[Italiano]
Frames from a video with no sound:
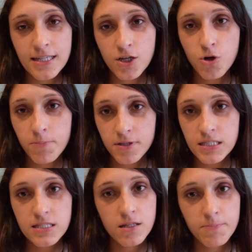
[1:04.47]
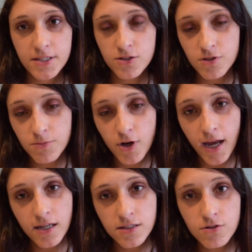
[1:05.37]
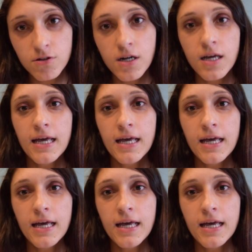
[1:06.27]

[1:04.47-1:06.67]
dell'incompetenza del Partito Democratico.